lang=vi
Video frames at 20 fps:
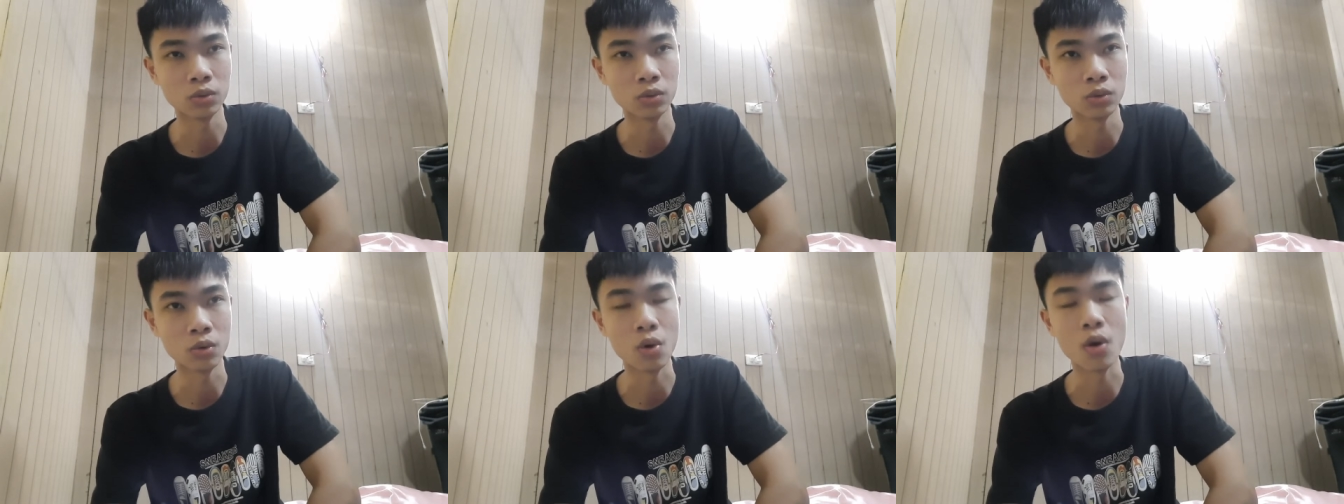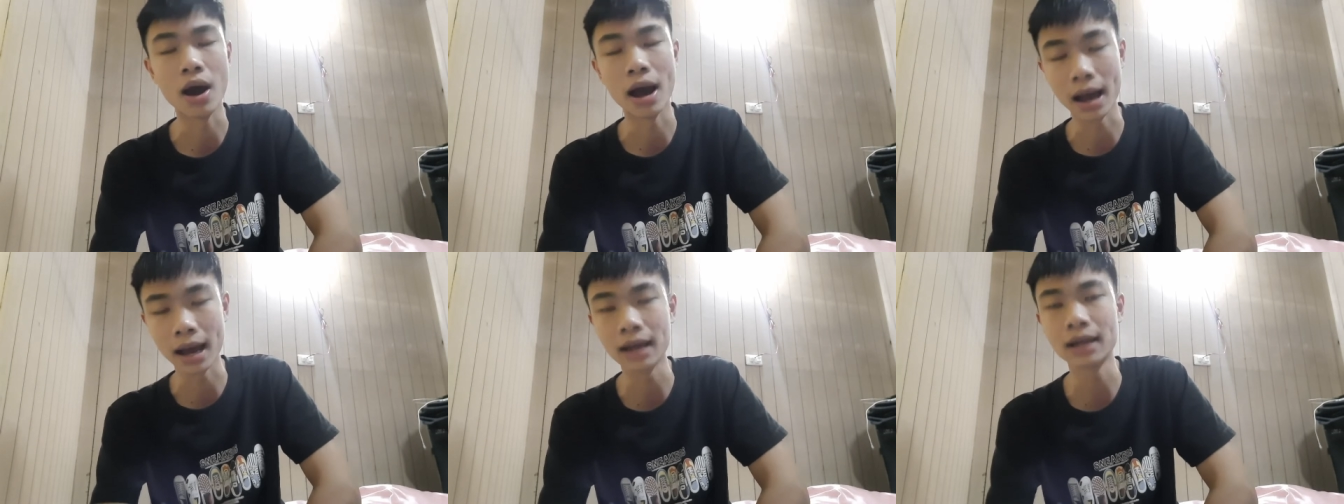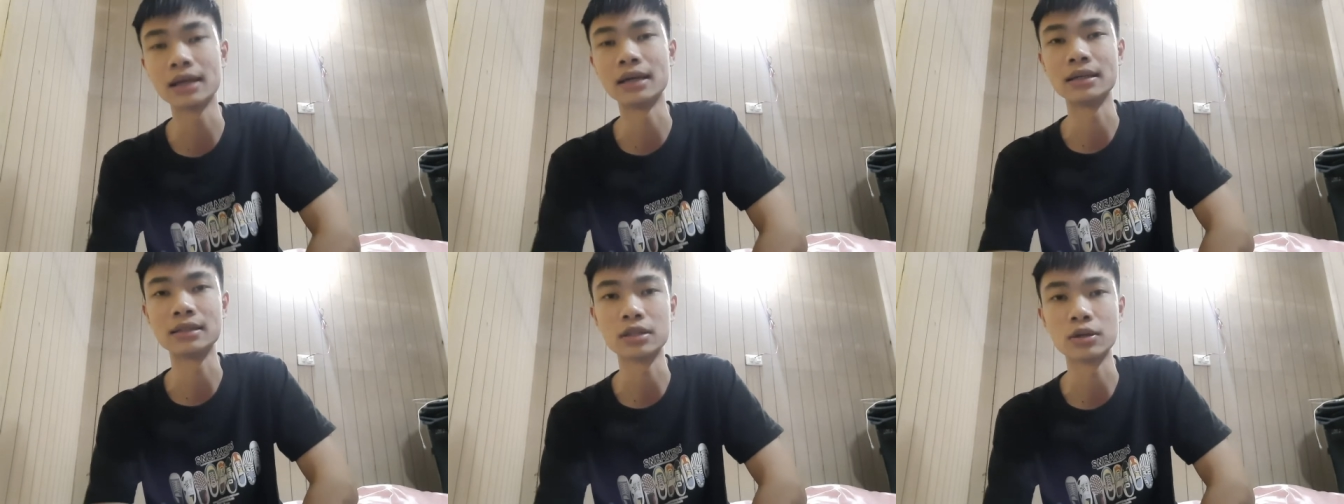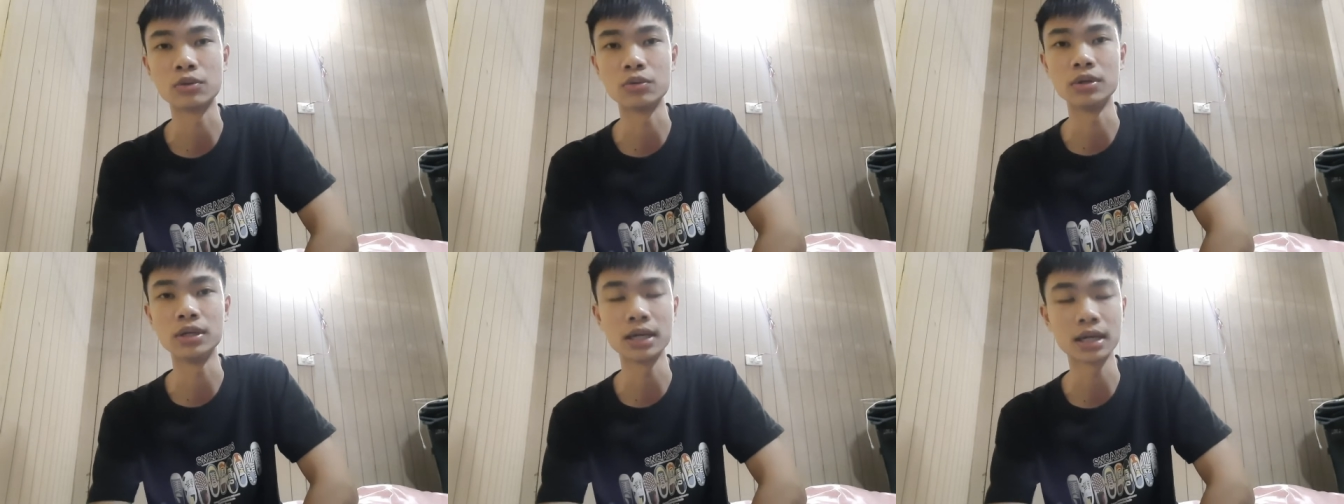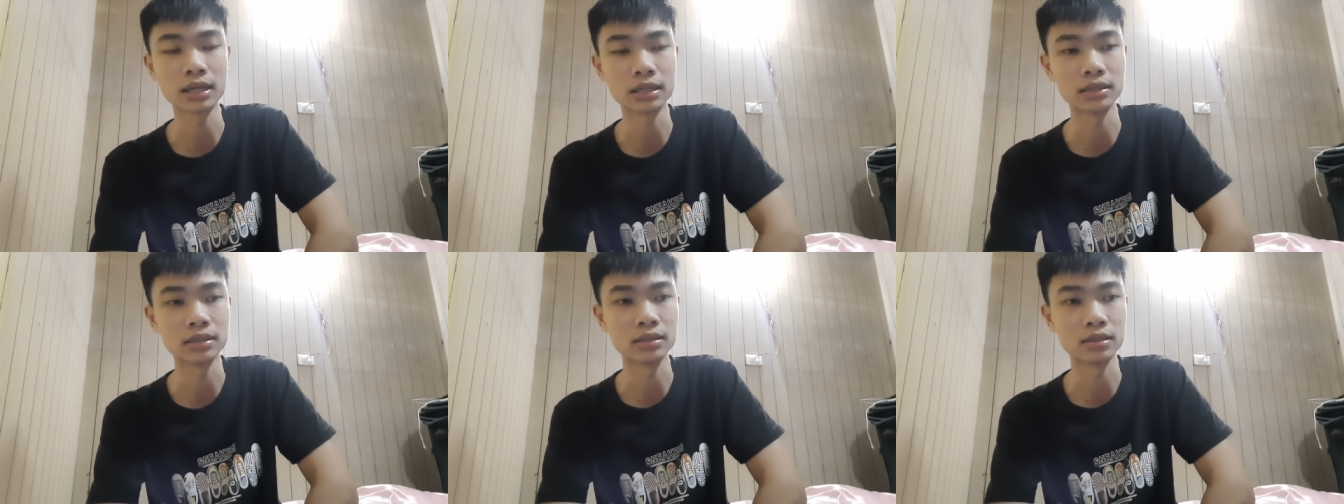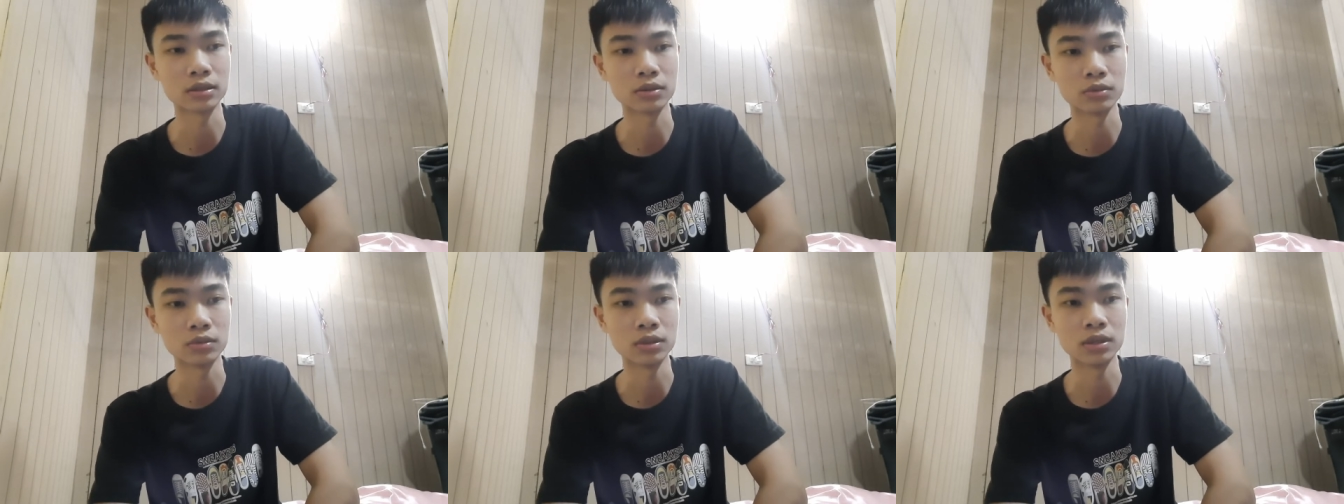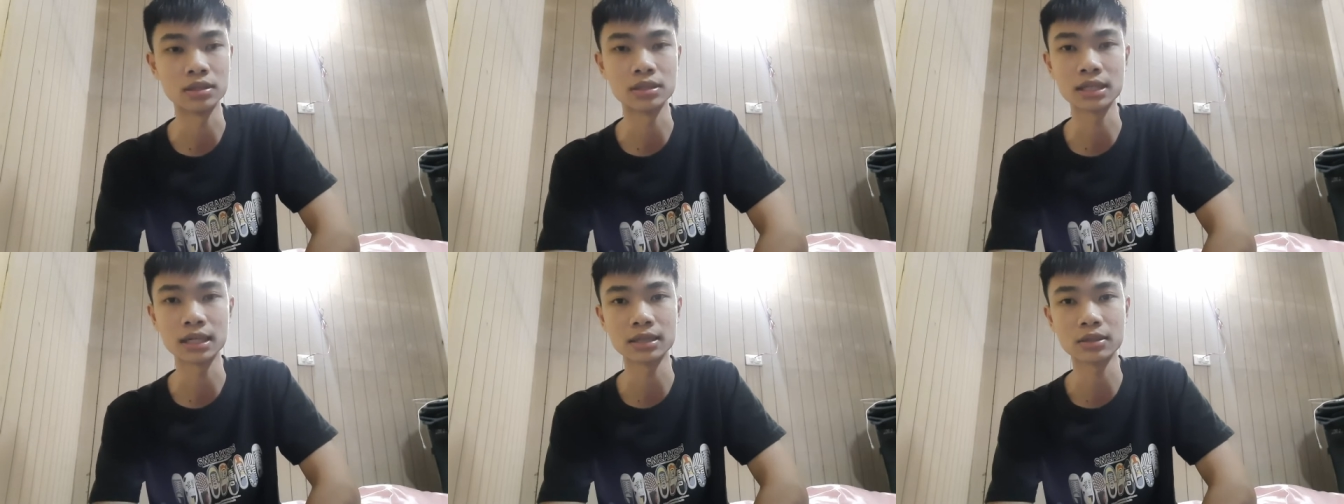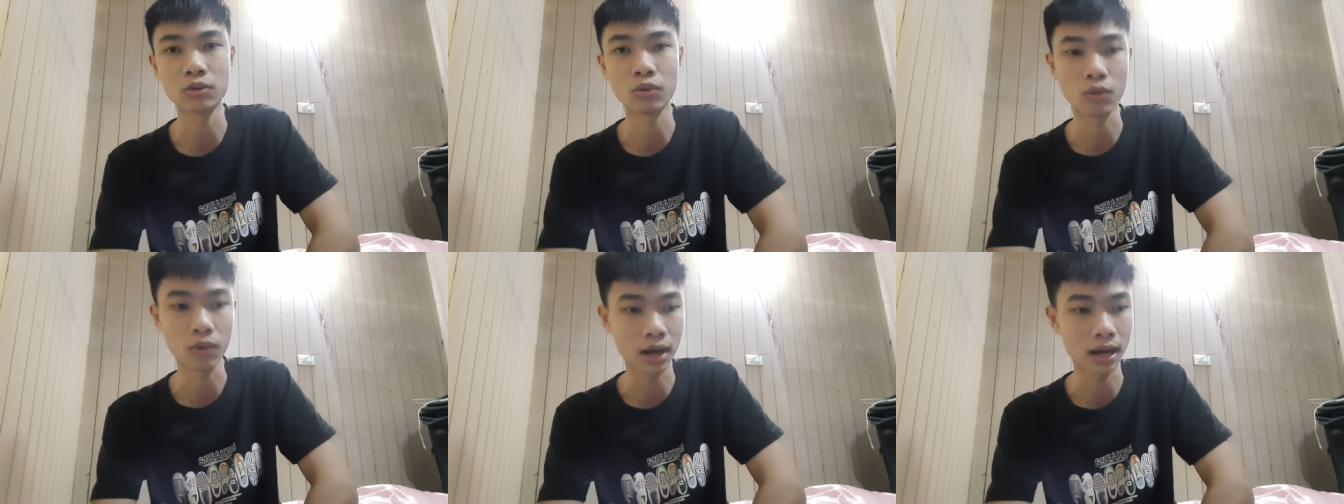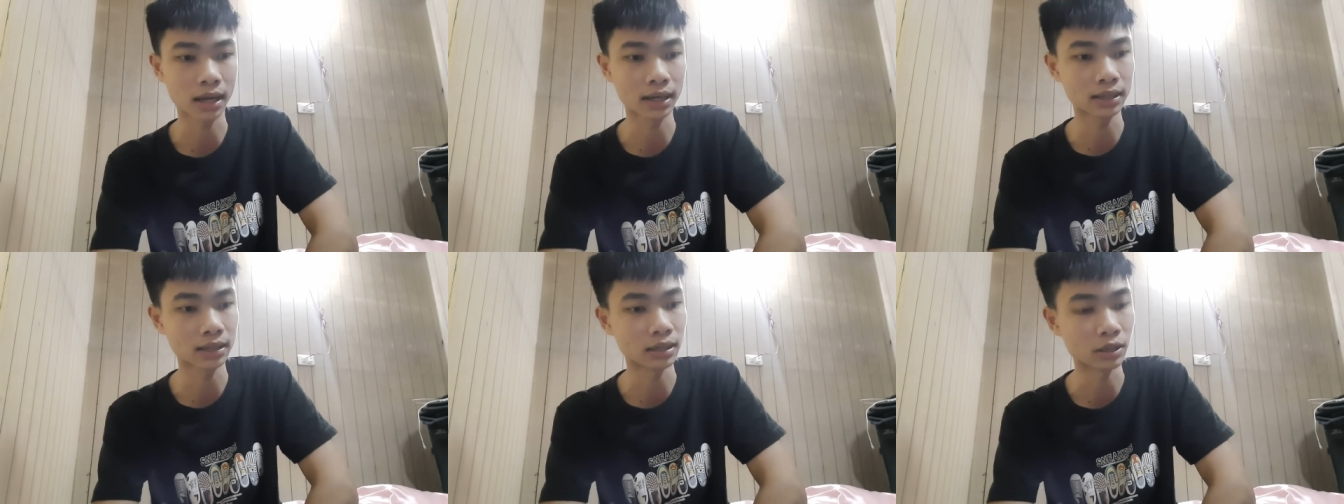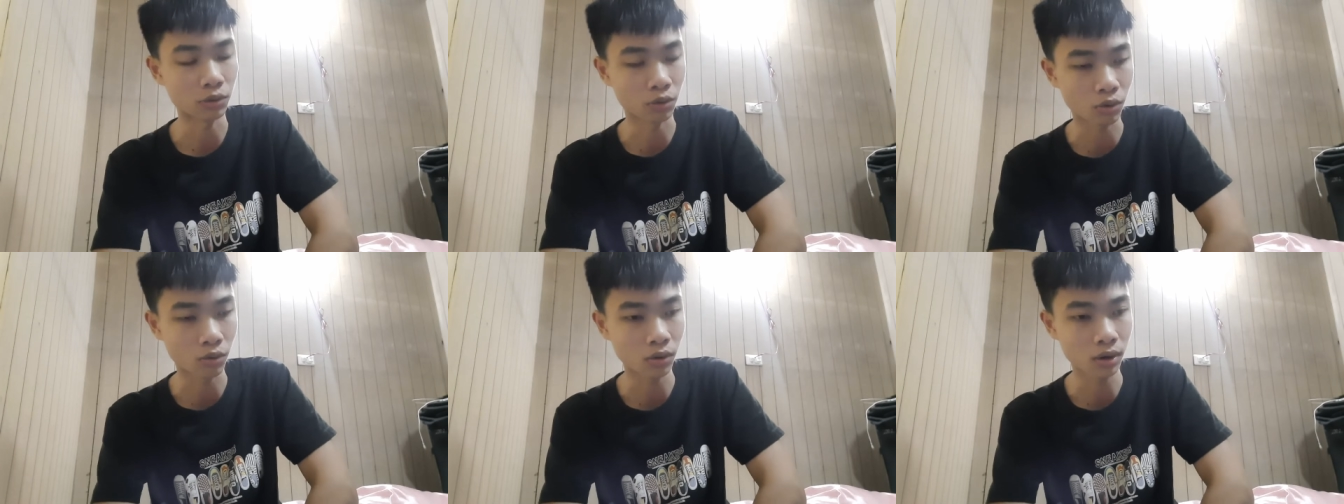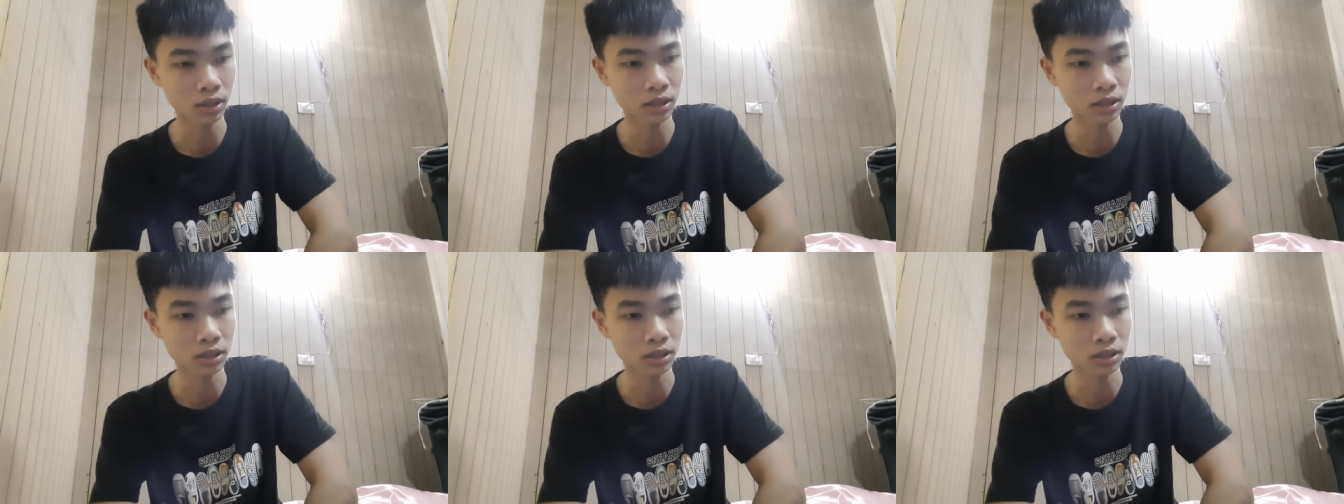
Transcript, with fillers: hỏa này, tàu điện, tàu đường dây tàu hỏa là đều có,